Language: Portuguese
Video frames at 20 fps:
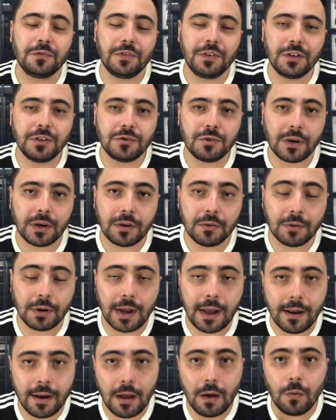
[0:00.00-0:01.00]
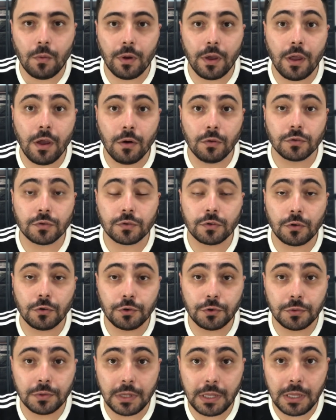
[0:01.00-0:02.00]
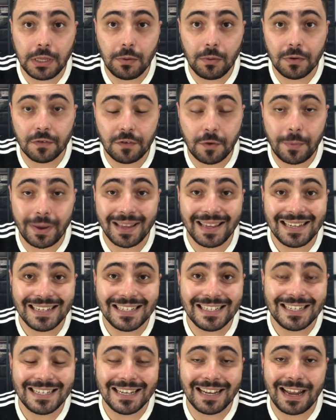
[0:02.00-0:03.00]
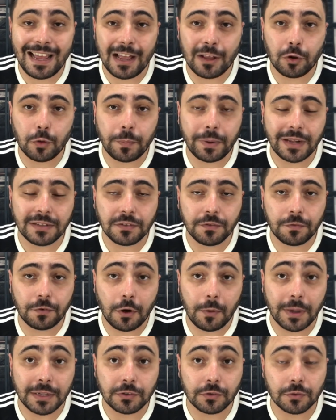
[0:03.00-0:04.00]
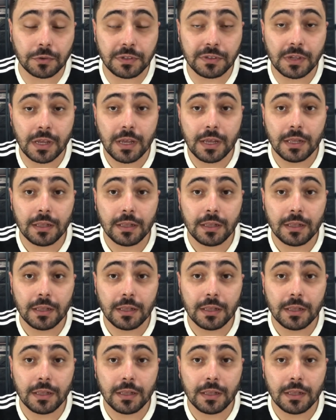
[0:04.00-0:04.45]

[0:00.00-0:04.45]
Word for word: vídeo aqui no canal, eu sou o Juninho e vamos aqui direto para as informações